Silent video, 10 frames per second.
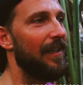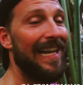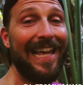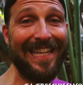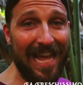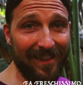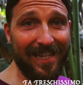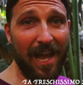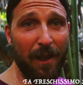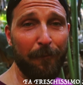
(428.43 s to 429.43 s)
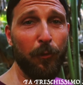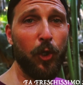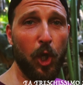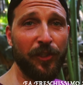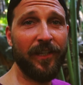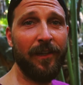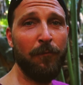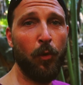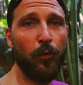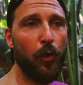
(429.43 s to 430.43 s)
la ghianda più grossa del
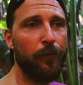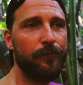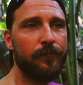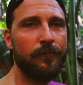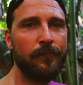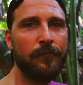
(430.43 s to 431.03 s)
mondo,